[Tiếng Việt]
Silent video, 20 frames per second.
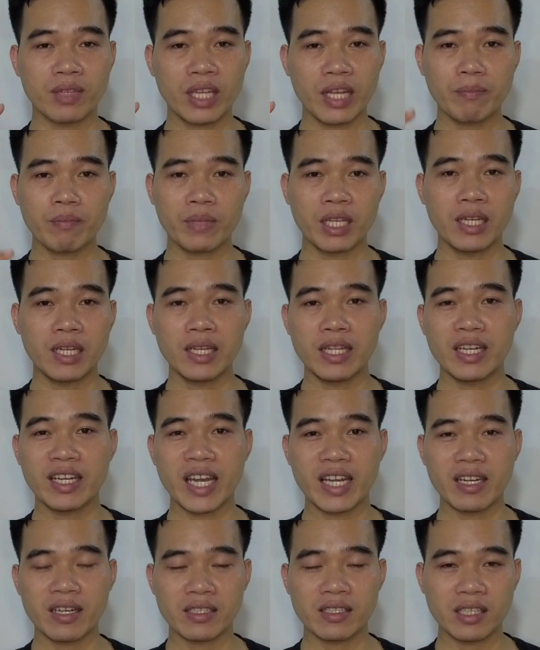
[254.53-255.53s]
tiếp thị liên
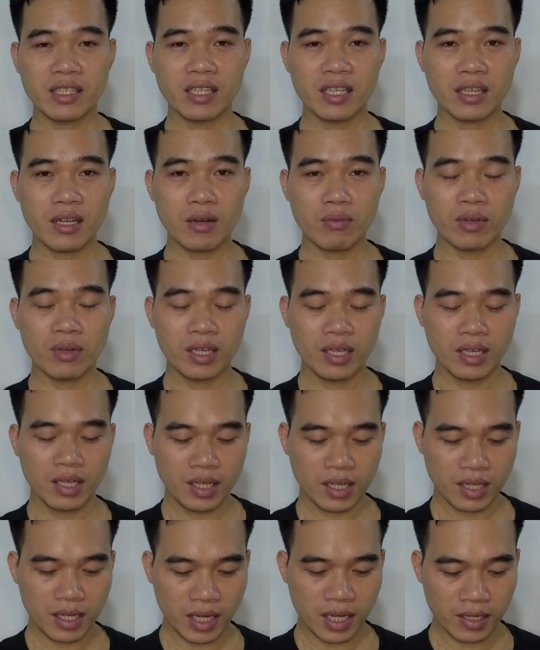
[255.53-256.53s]
kết ở trên tiktok
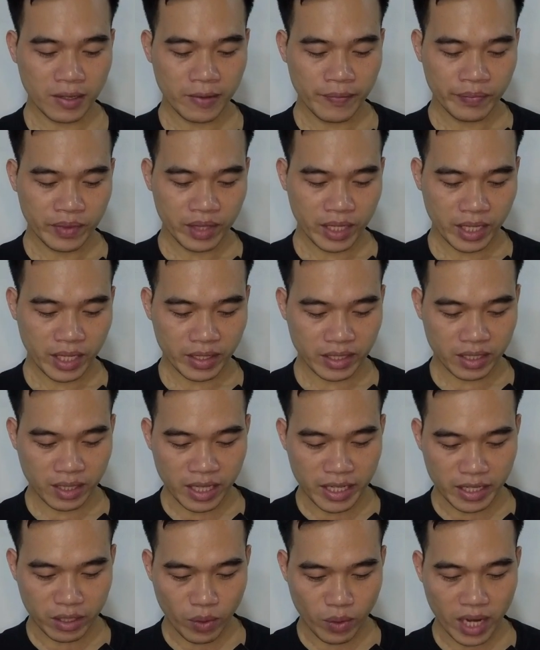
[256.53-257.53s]
đó thì cái
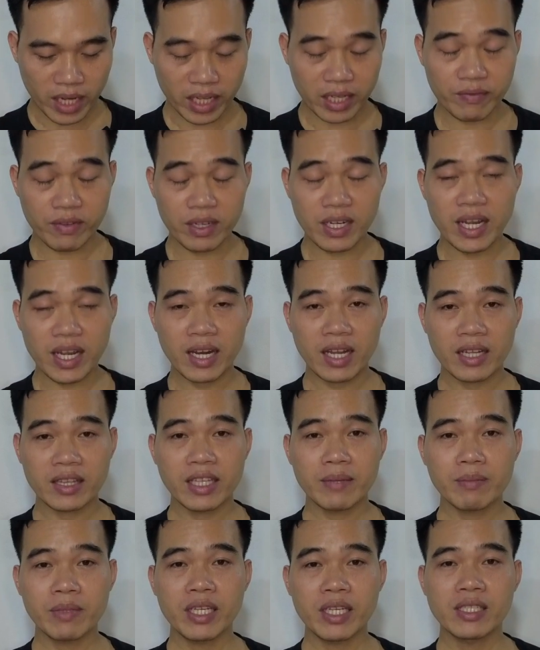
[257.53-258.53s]
liên quan đến cái vấn đề là
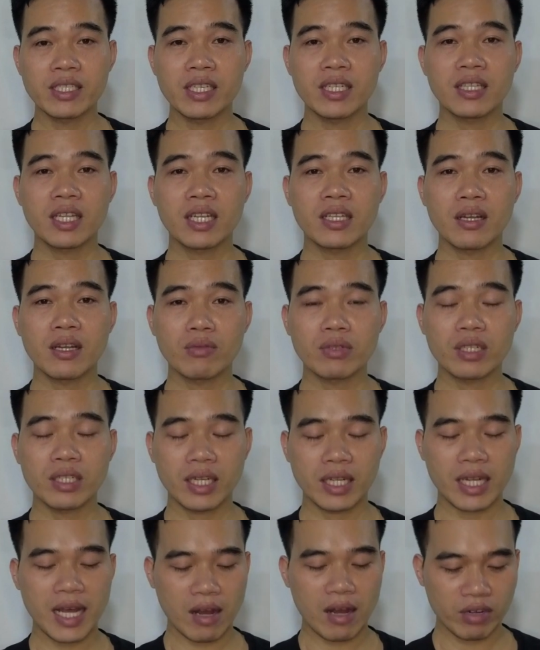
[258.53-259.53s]
tiếp thị trên tiktok
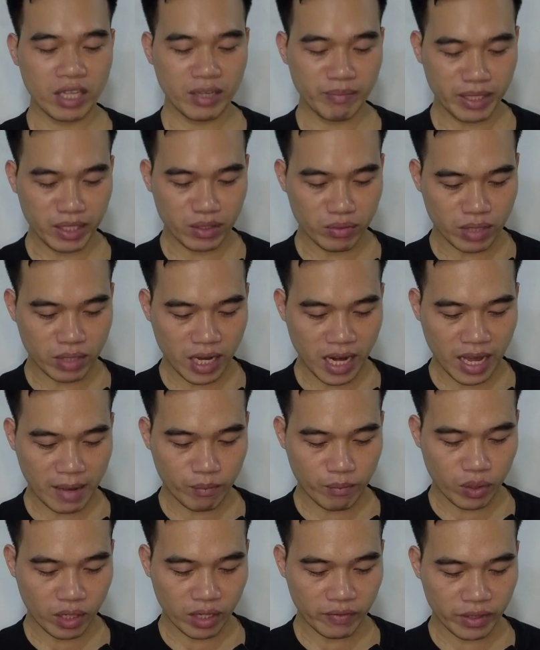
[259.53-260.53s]
như thế nào thì mình cũng đã
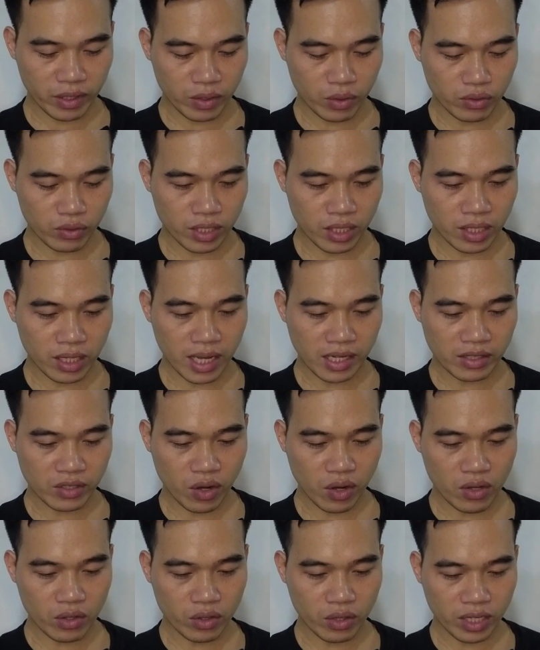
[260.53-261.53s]
làm một cái video rất là
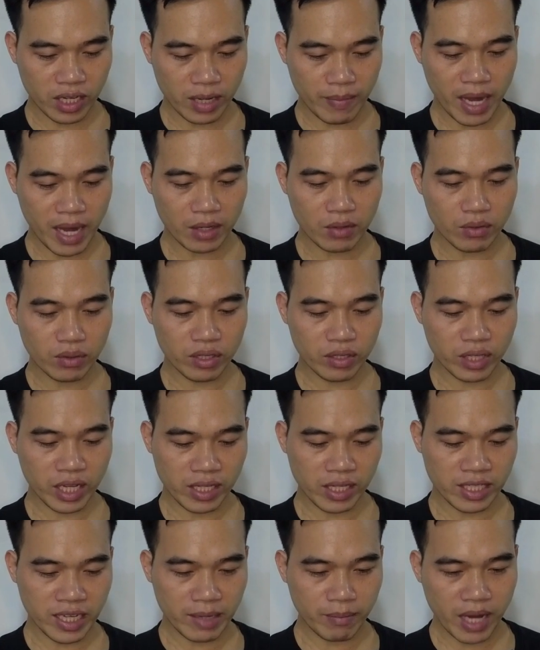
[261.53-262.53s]
rõ rồi các bạn cũng có
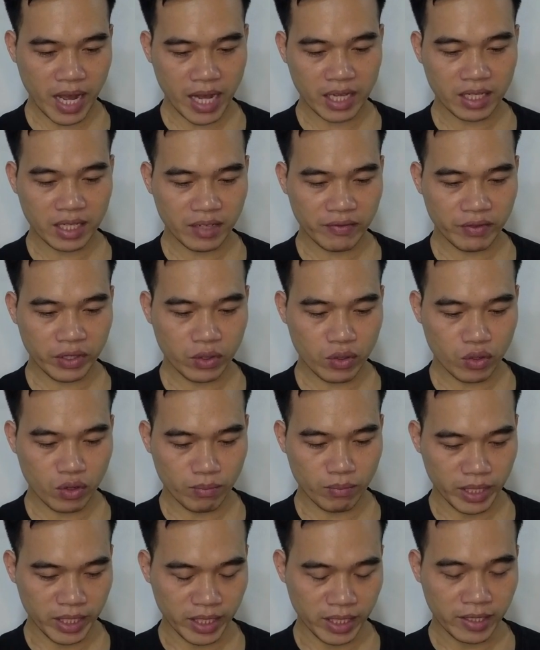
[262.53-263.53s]
thể xem lại những cái video
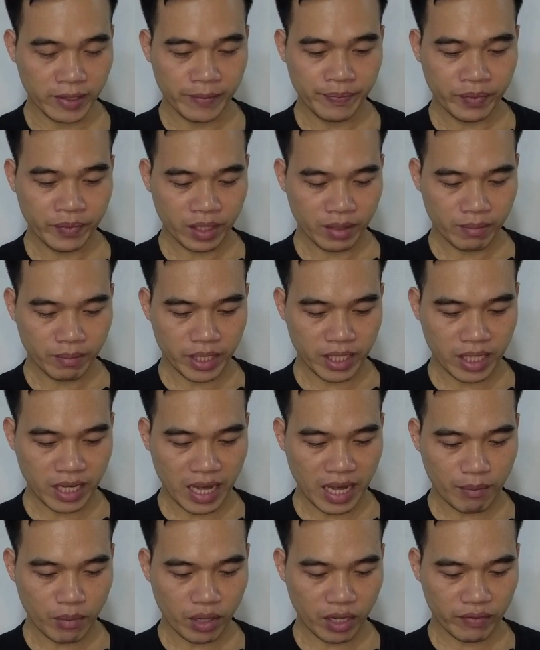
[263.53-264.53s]
của mình mình đã
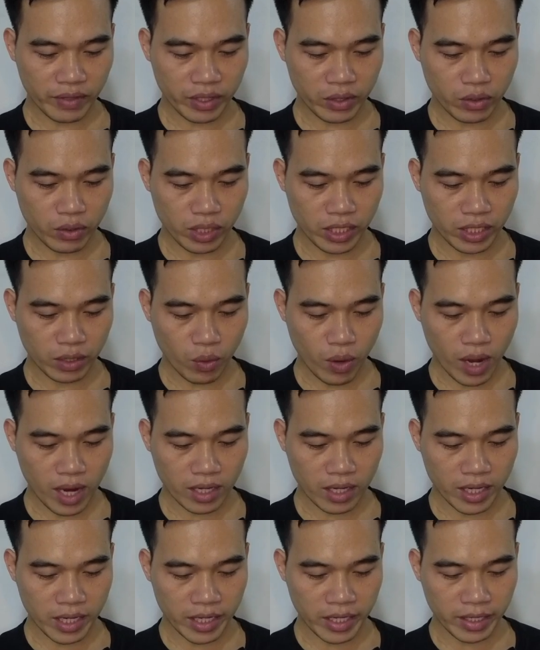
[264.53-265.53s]
làm một cái video liên
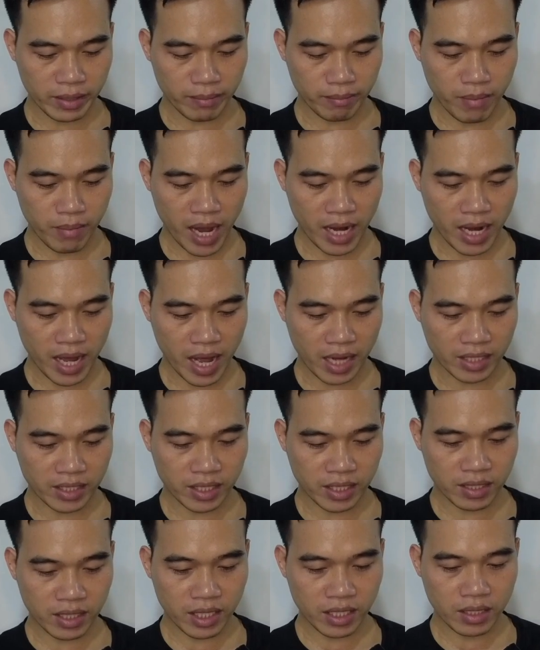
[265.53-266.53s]
quan đến bán hàng
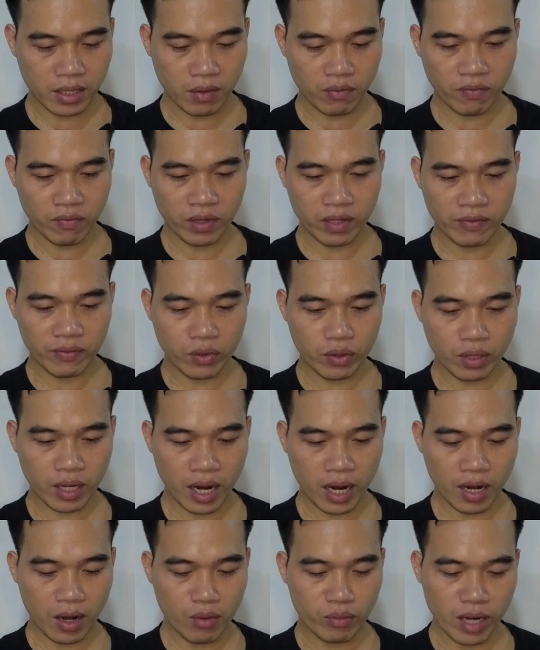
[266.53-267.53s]
trên tiktok với vốn
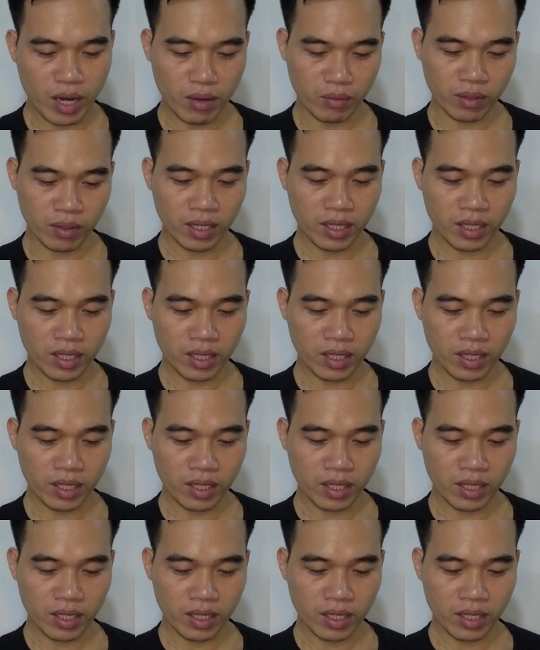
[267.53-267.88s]
là không đồng